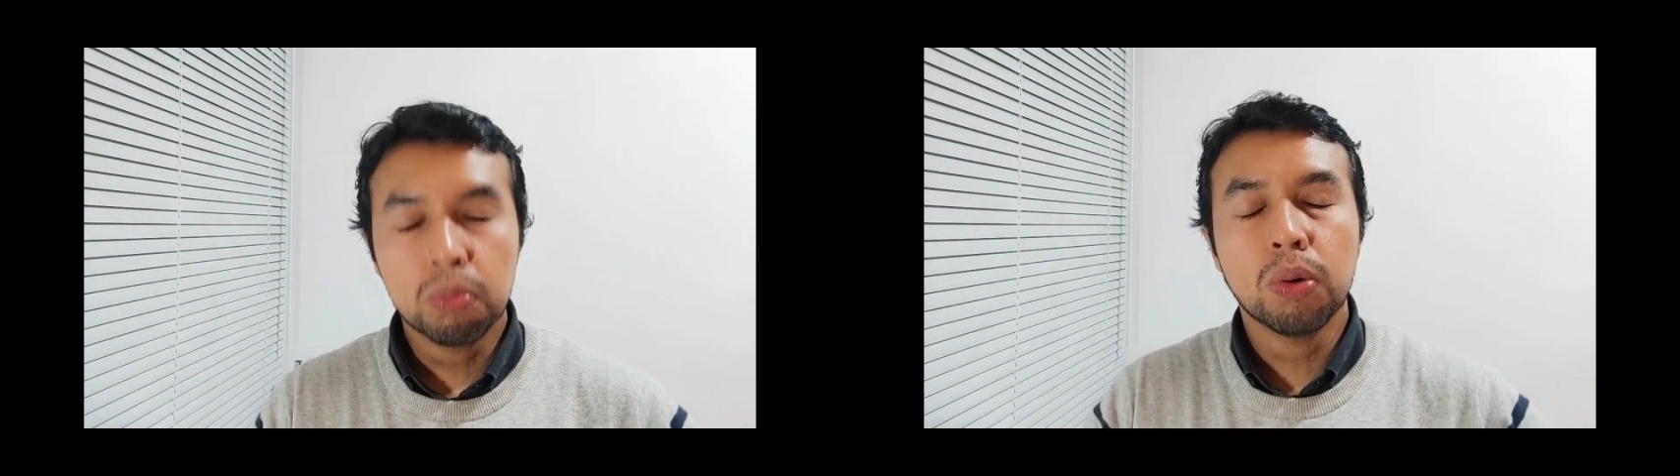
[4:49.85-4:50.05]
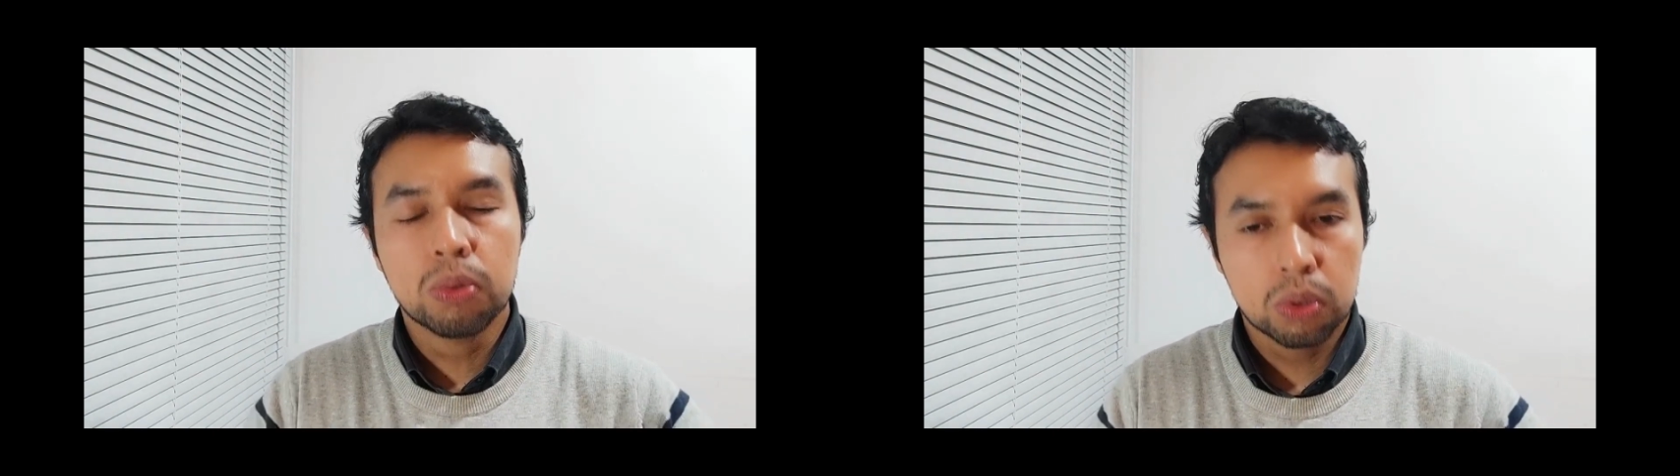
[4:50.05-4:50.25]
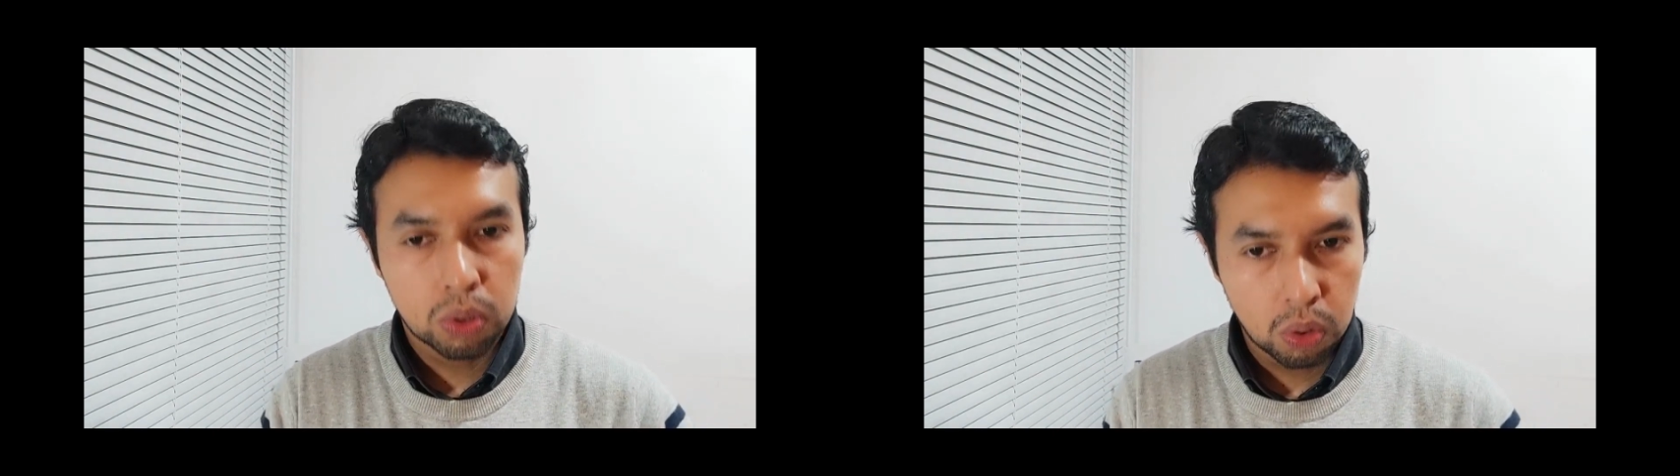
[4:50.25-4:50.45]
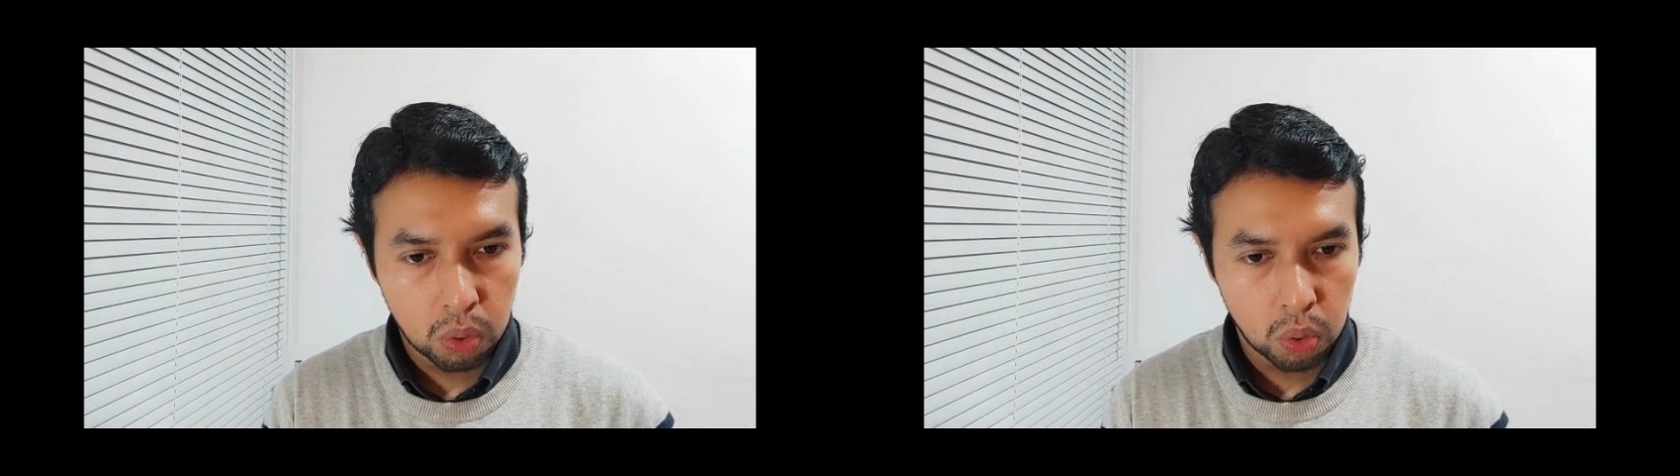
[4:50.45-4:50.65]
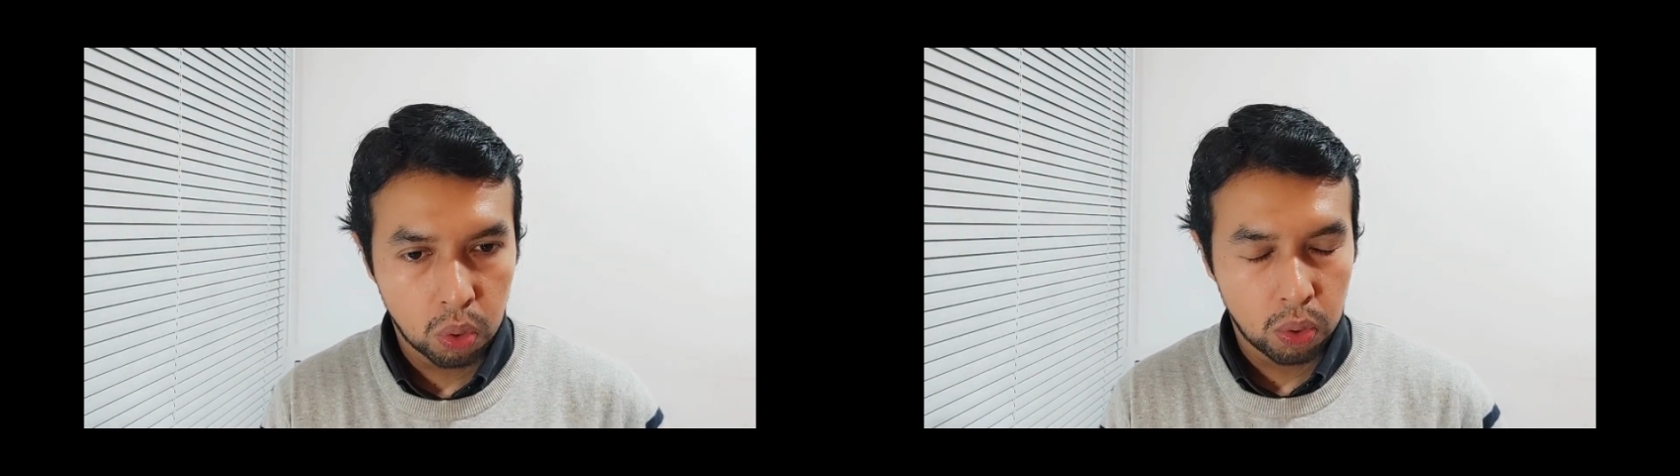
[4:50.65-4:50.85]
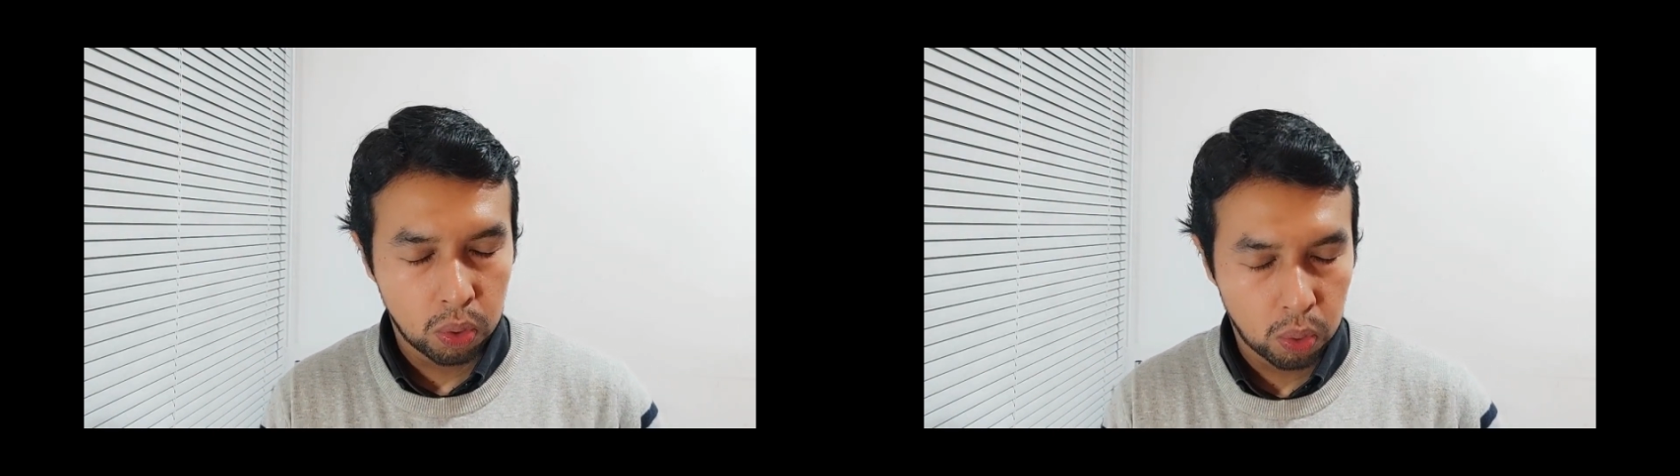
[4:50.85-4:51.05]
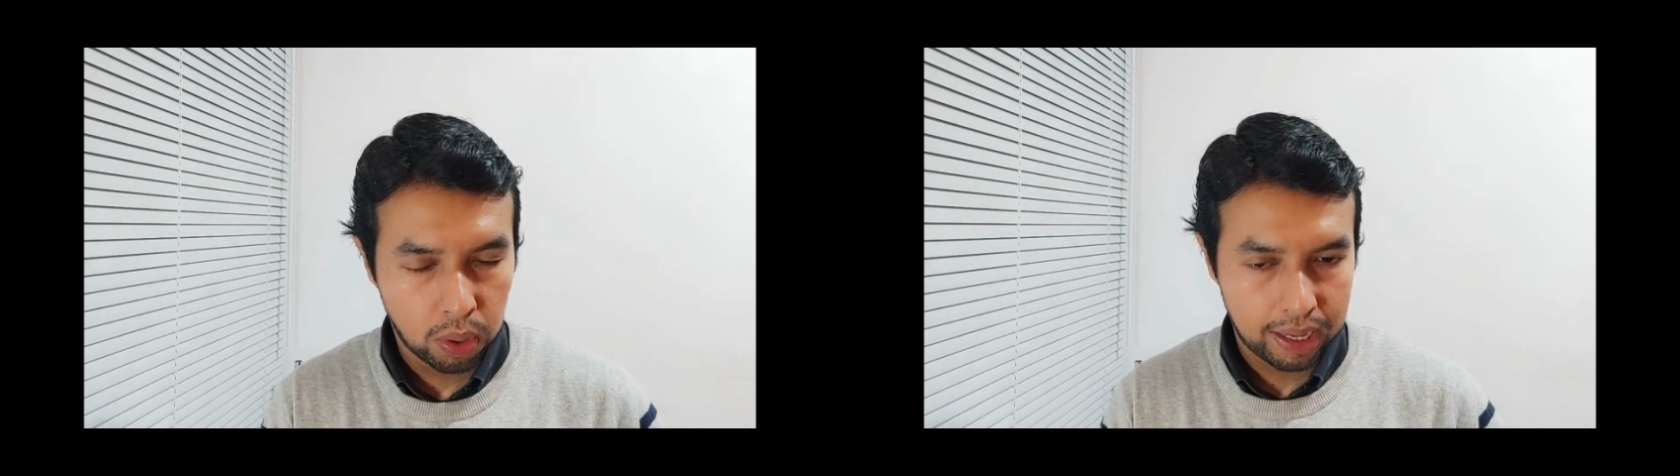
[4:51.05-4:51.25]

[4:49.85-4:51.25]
mundo o,